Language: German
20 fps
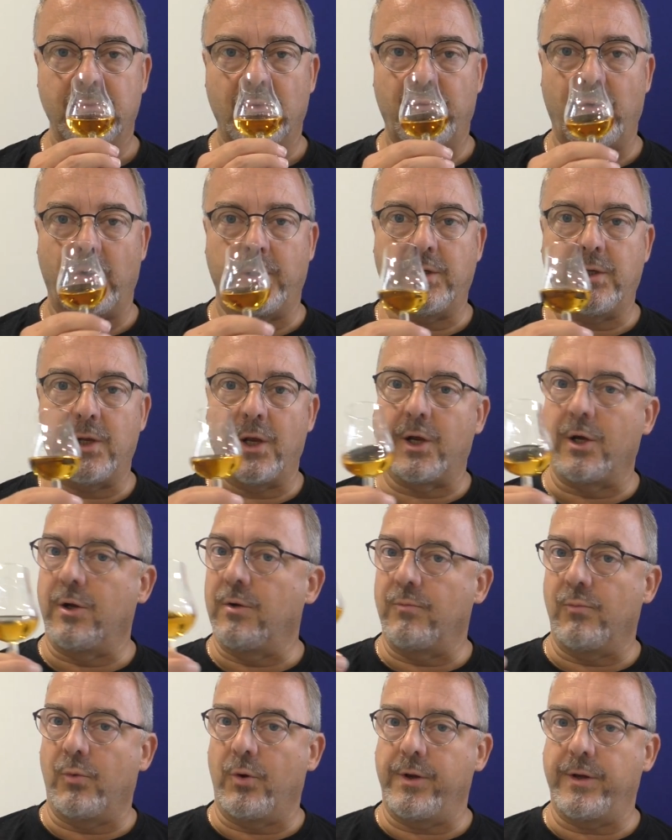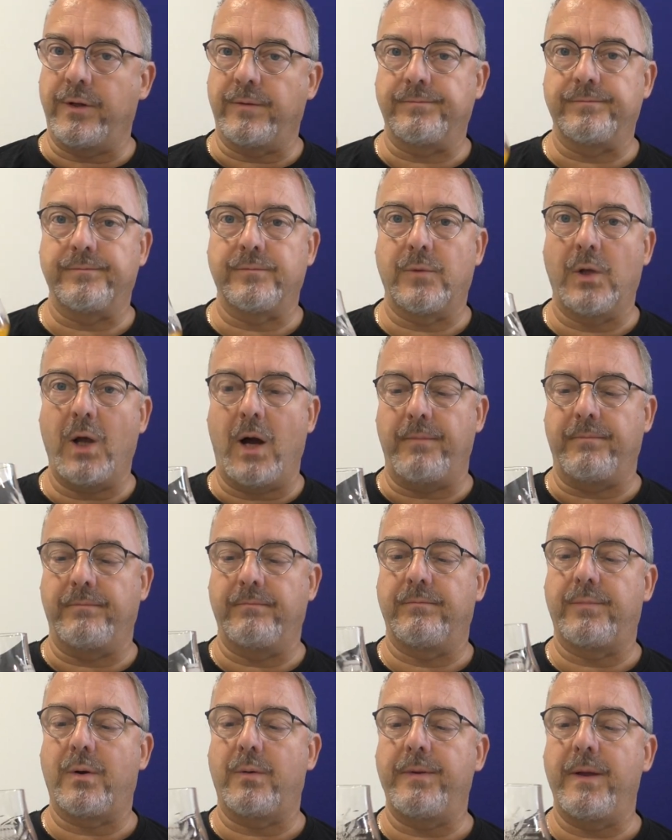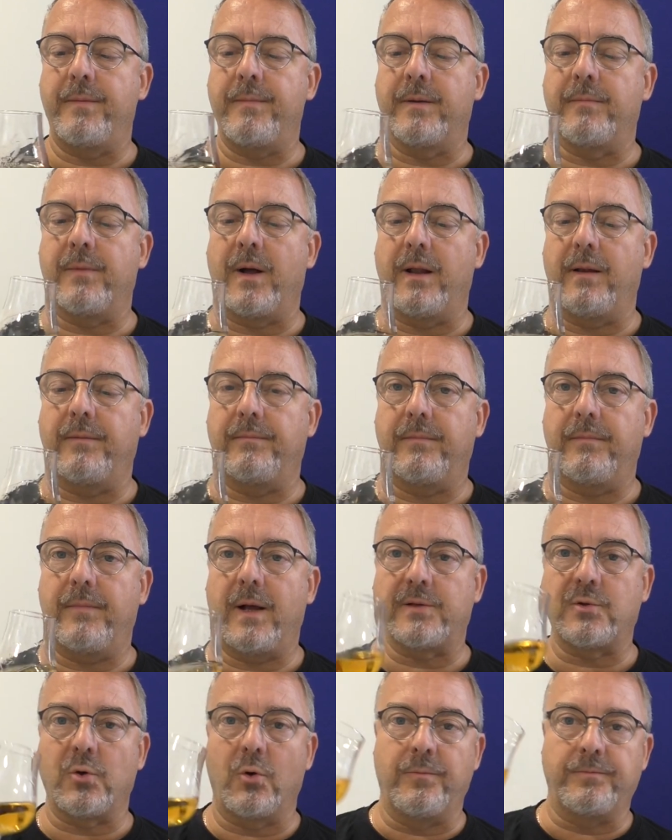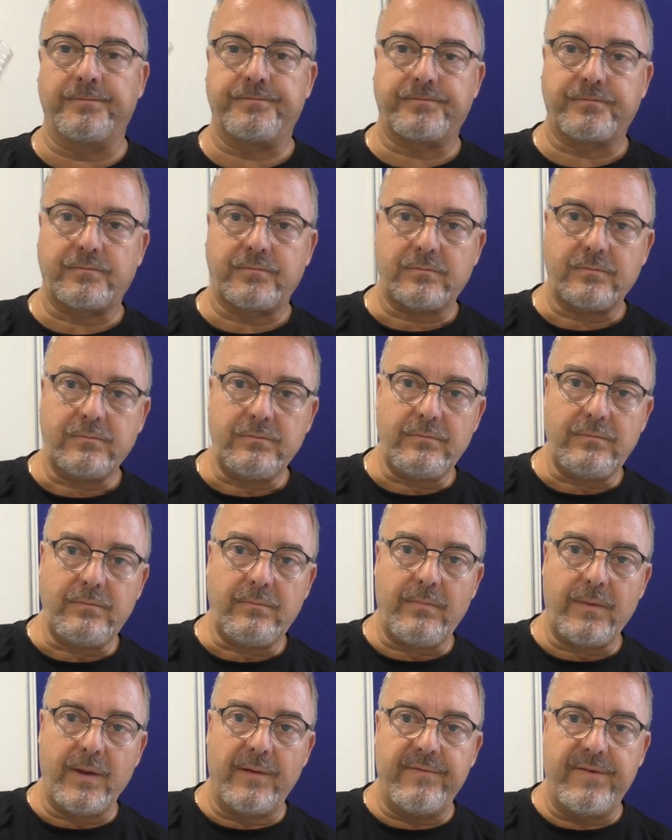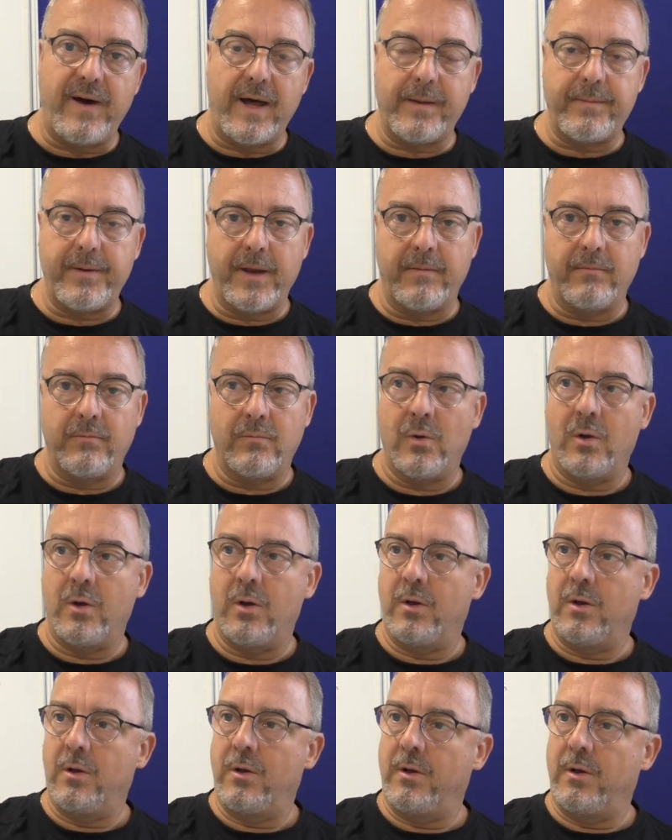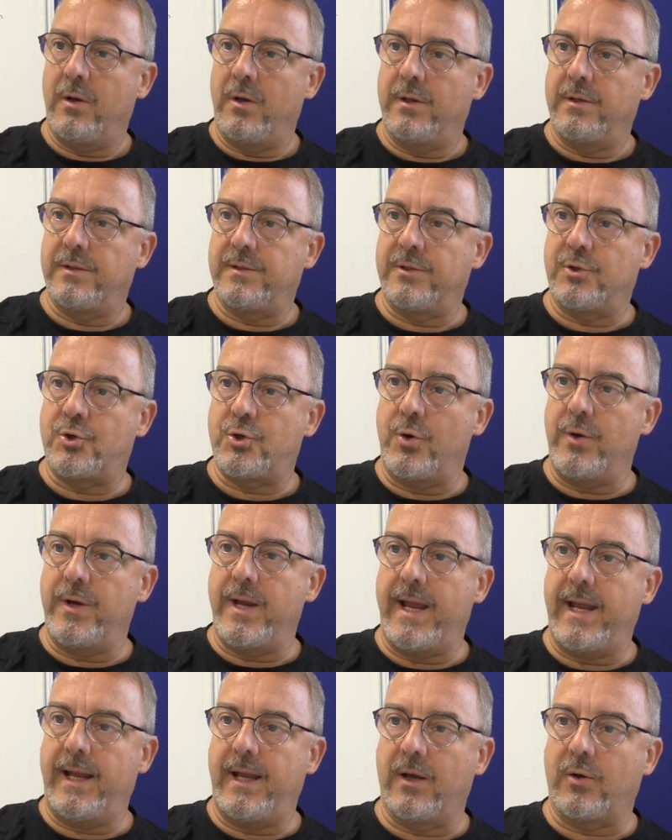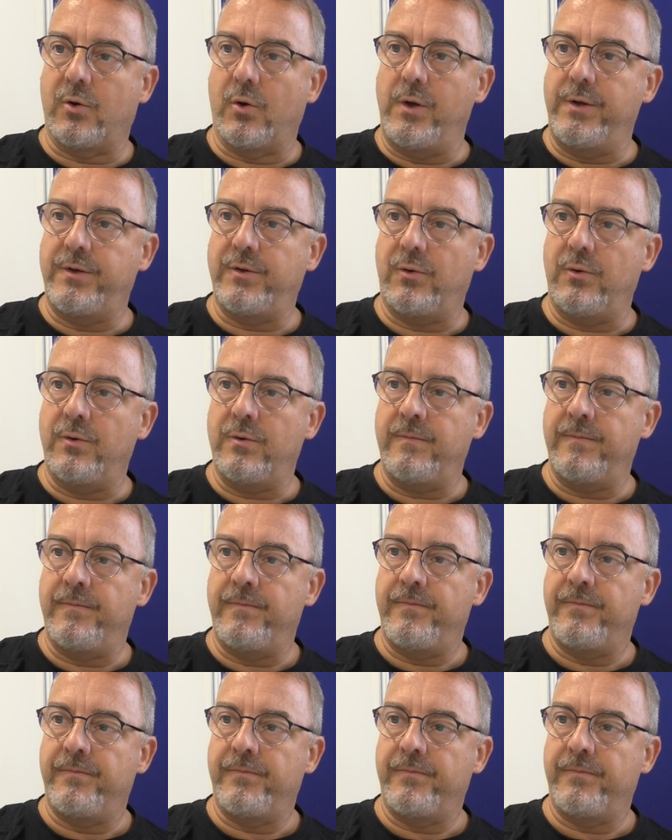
Feuchter Rindenmulch. Ja, probieren wir mal. Achso, Farbe. Ist ein schöner heller Goldton.